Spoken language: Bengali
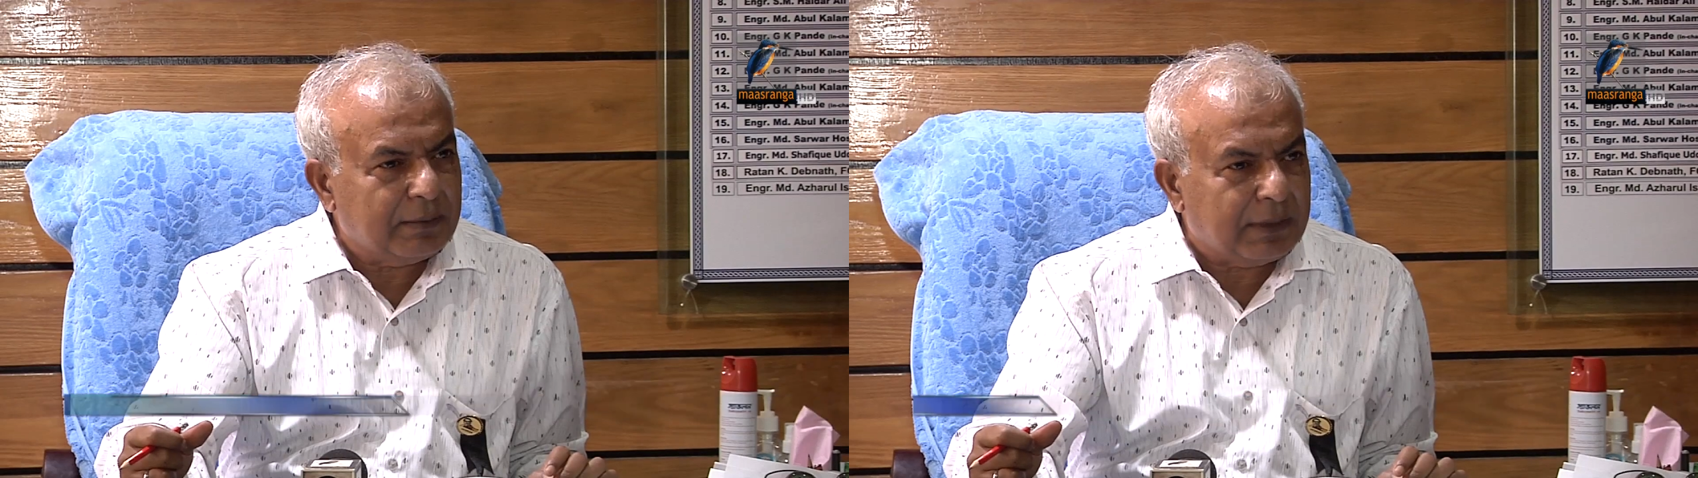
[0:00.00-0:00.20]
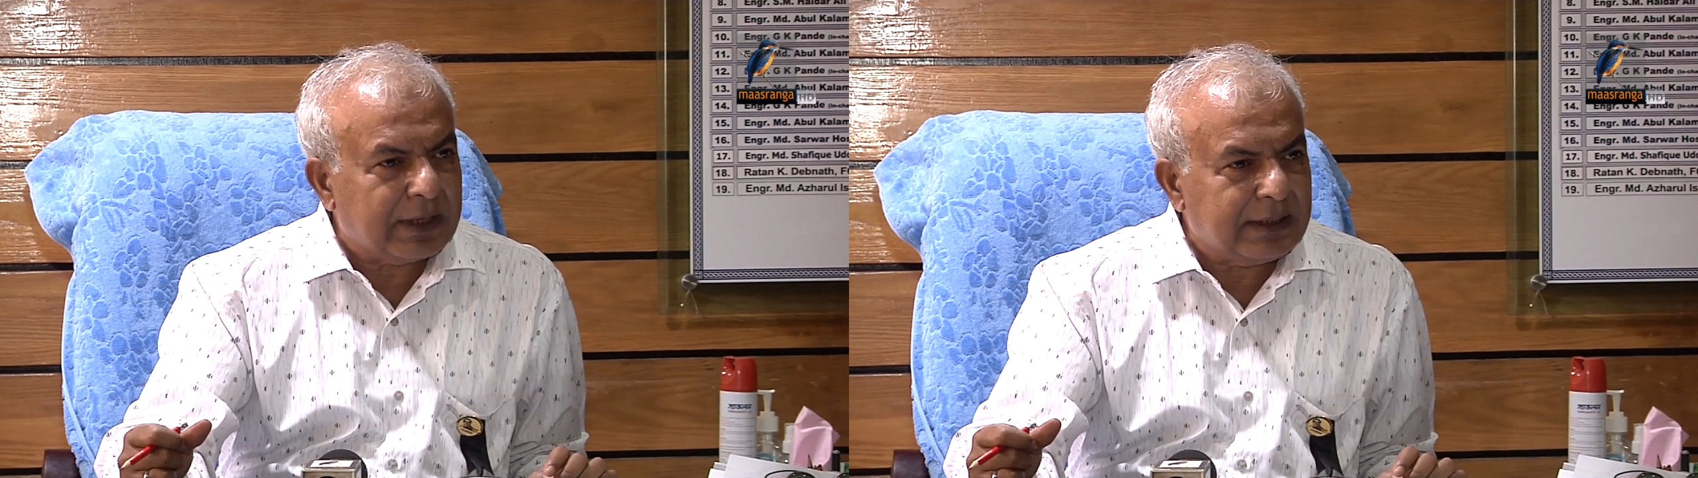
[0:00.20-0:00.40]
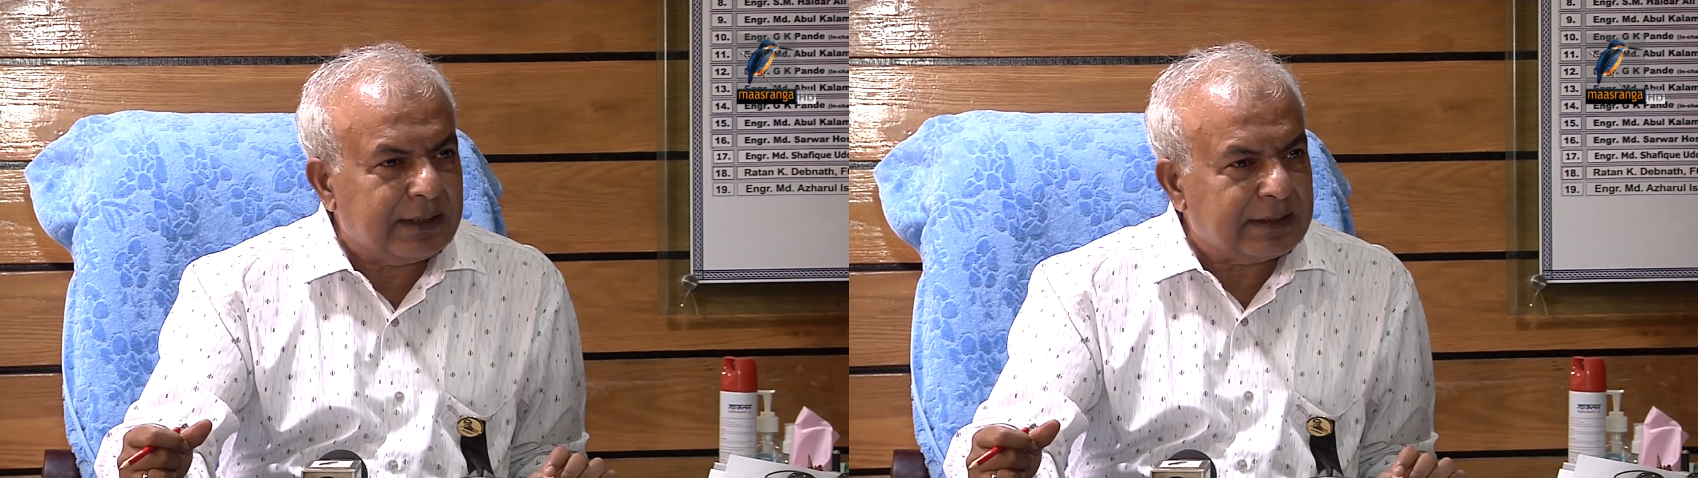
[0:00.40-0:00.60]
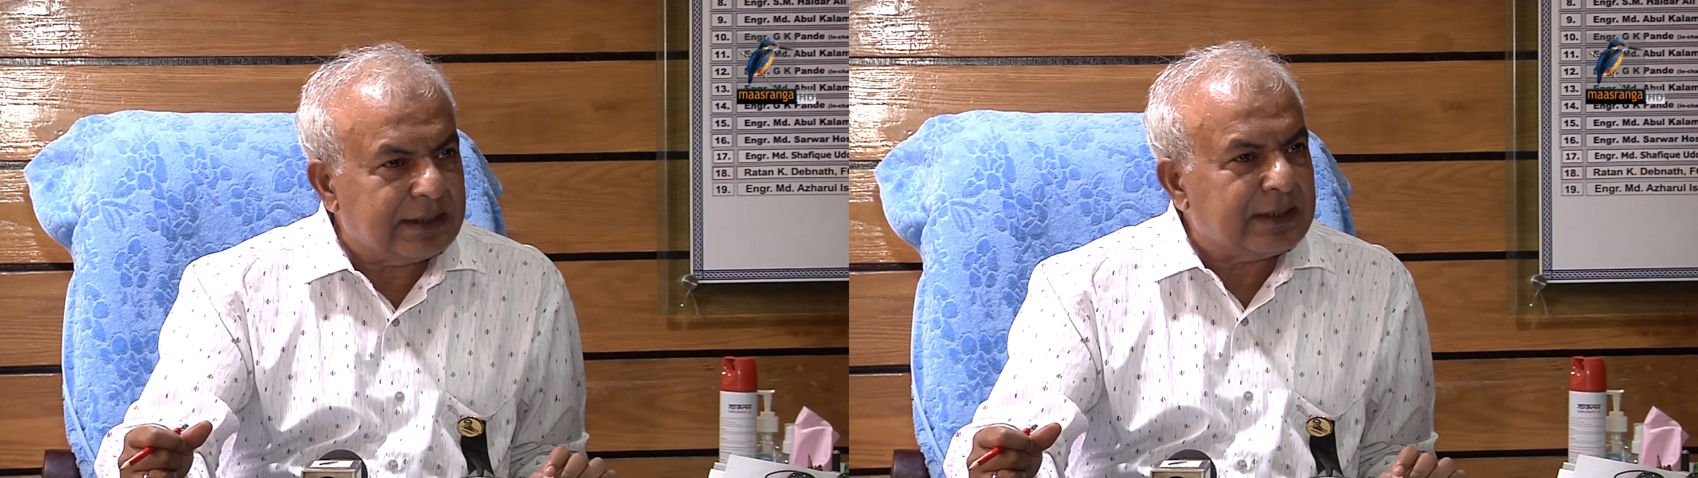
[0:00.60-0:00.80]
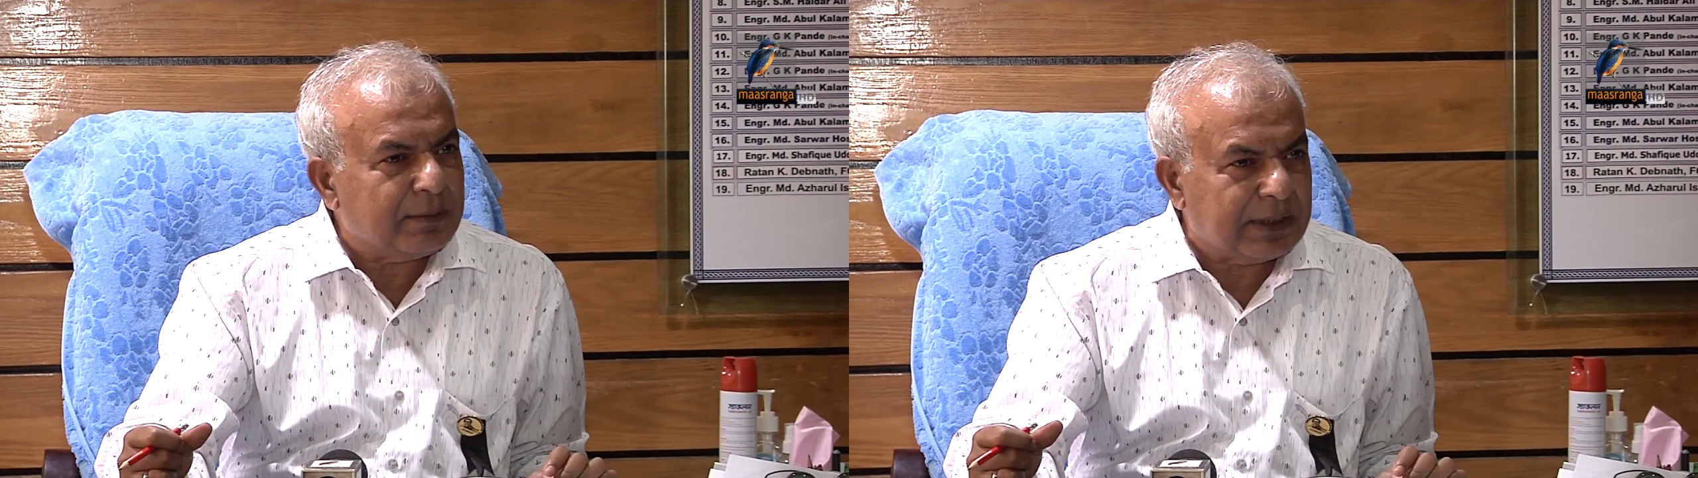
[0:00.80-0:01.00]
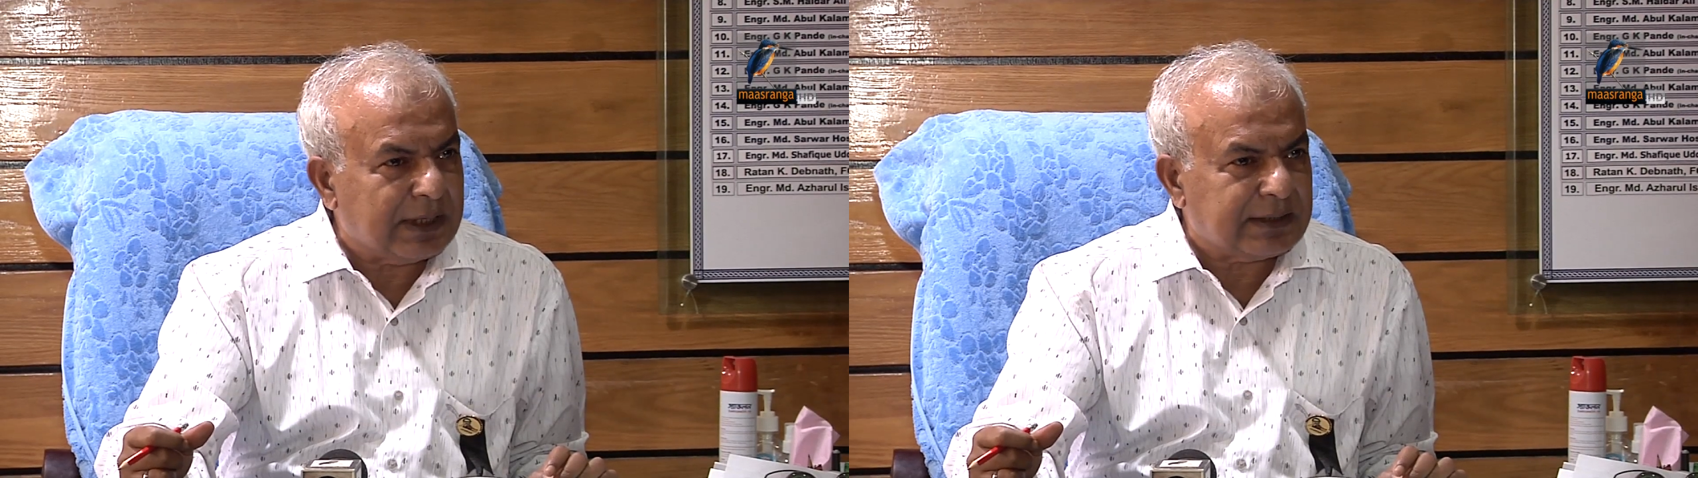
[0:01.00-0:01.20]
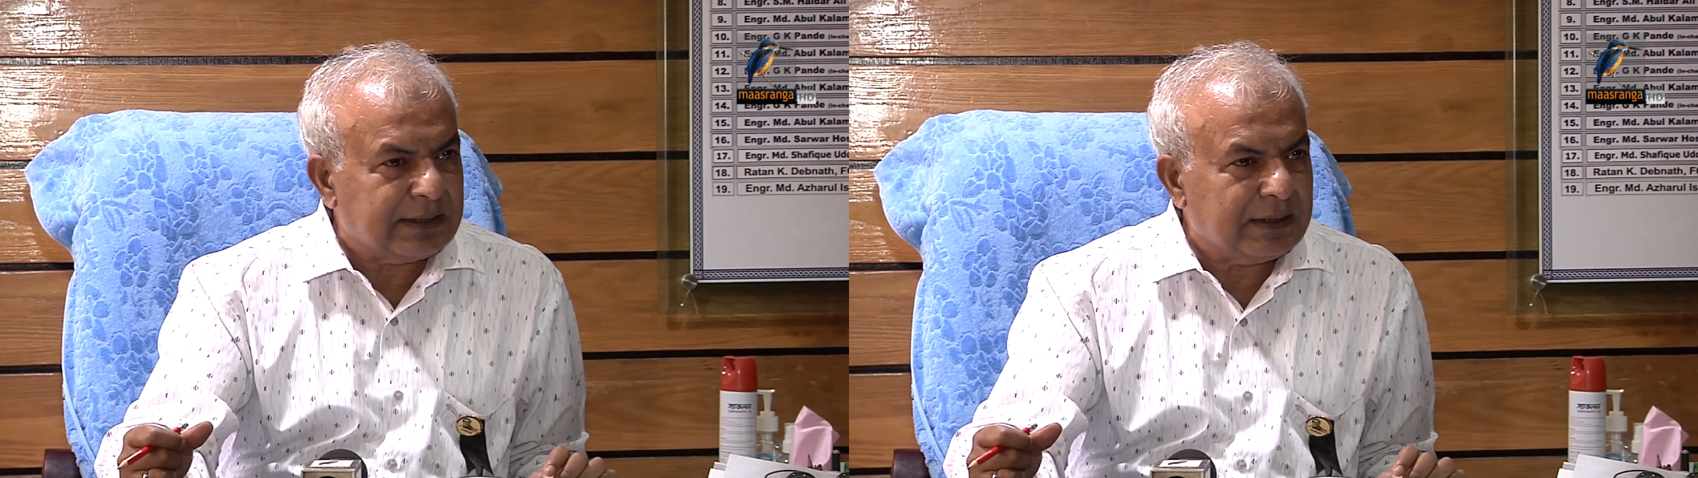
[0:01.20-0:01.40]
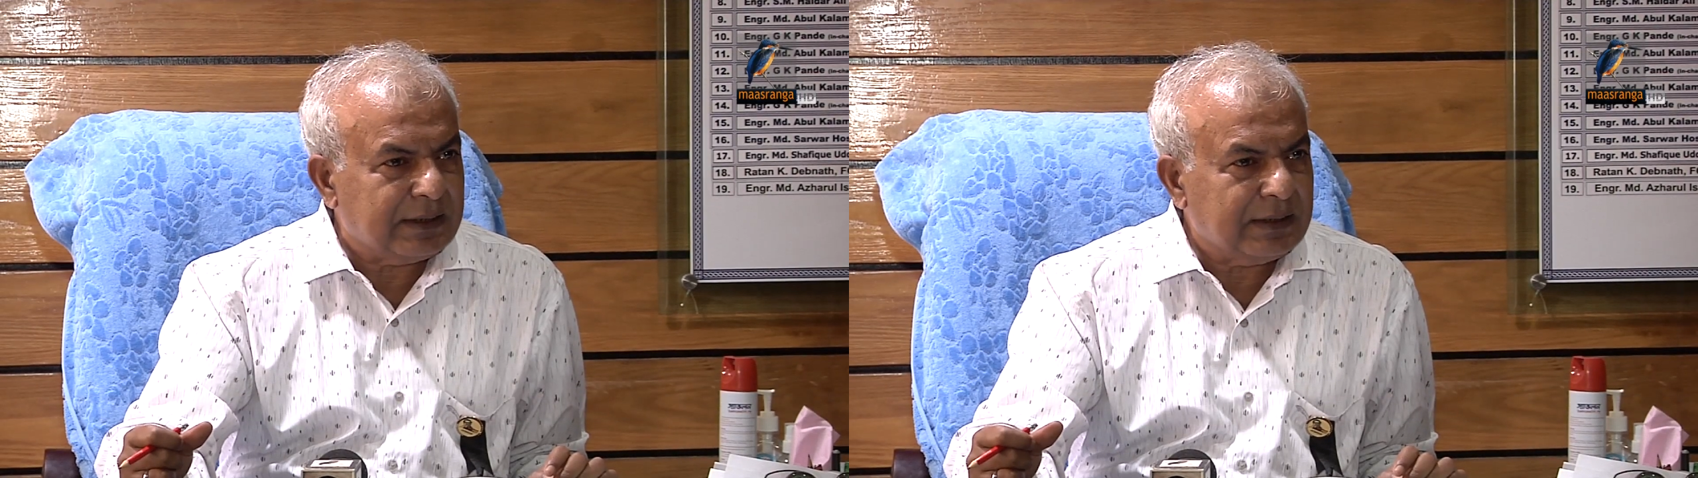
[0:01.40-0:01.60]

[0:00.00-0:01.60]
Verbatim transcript: মার্কেটিং এর সিস্টেমে যাচ্ছি